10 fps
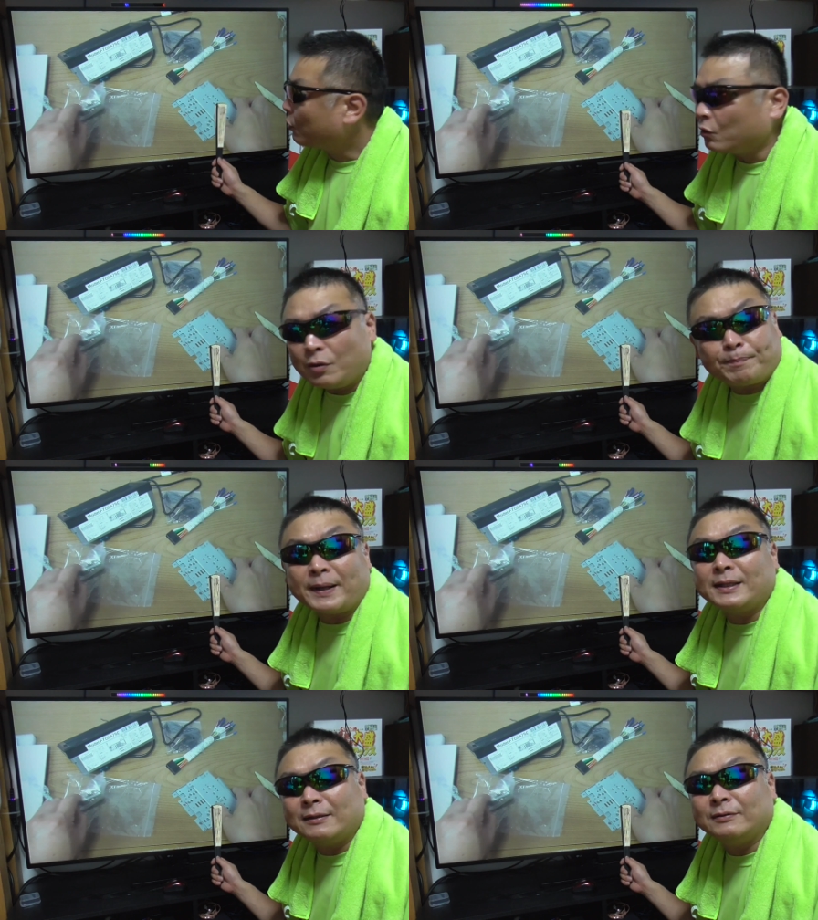この
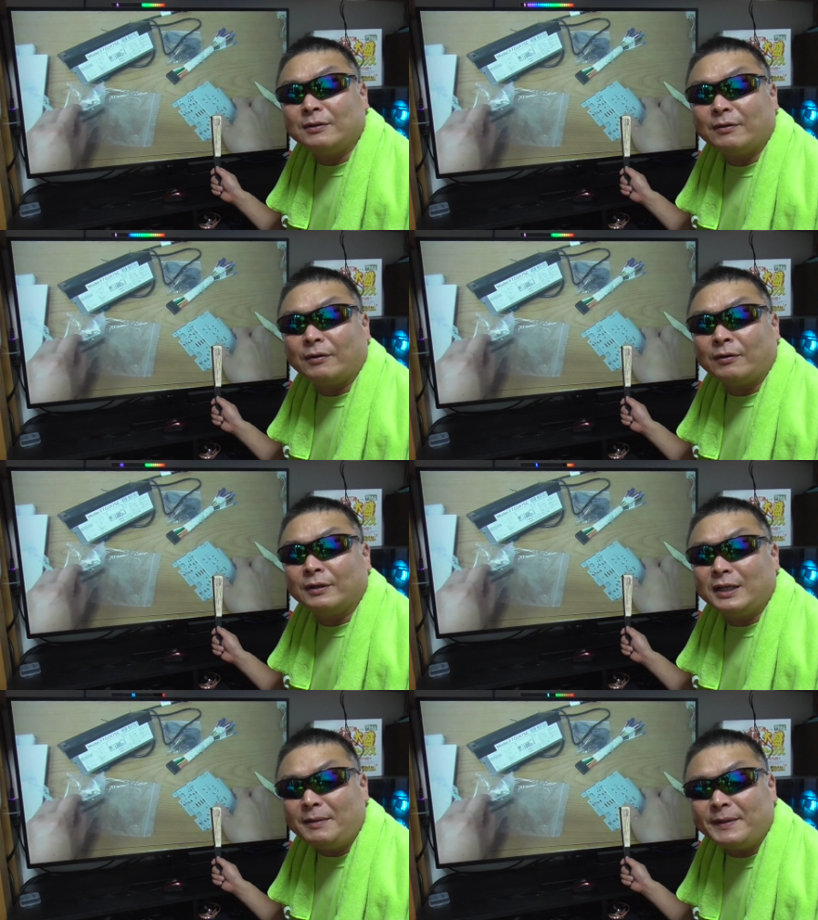パネル
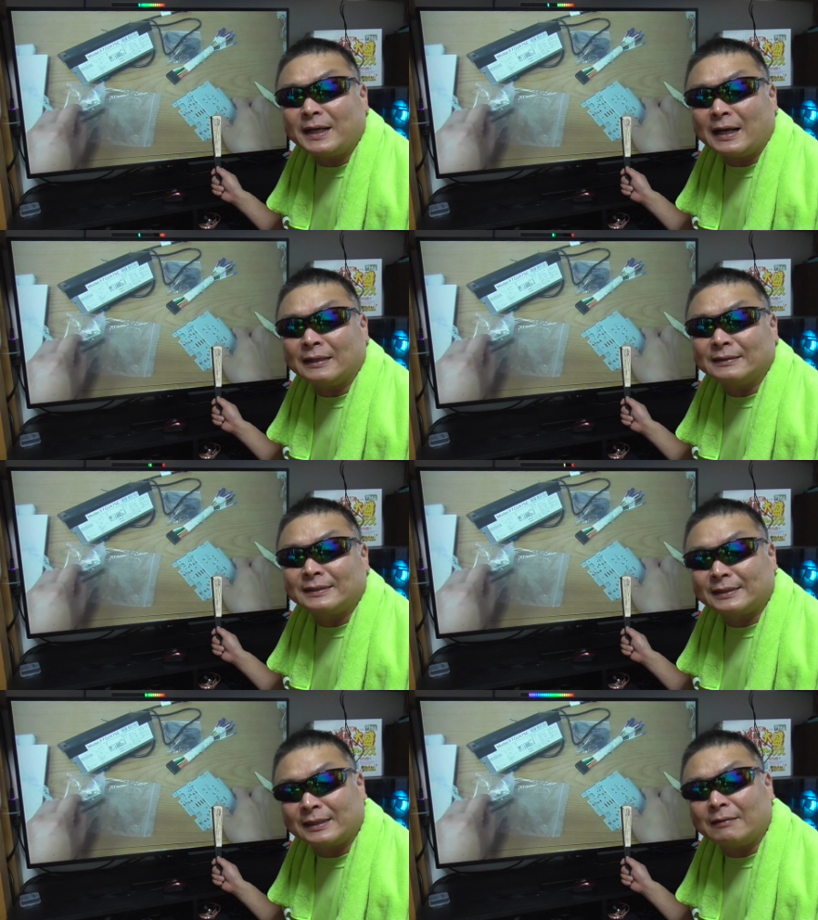の意味が
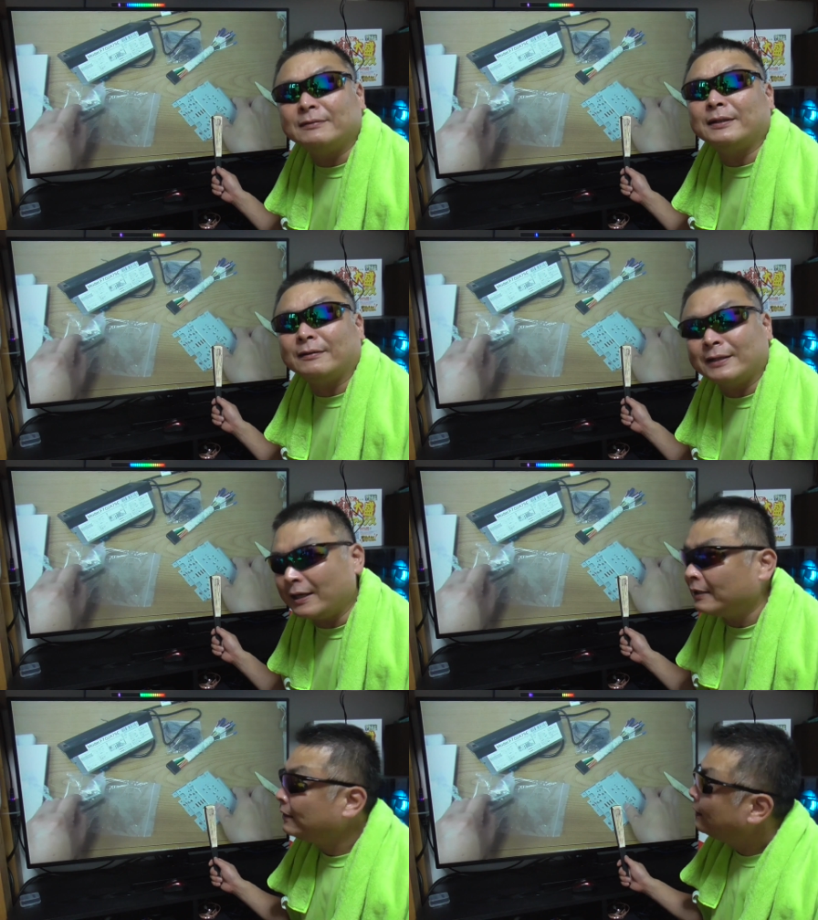違うんだよね、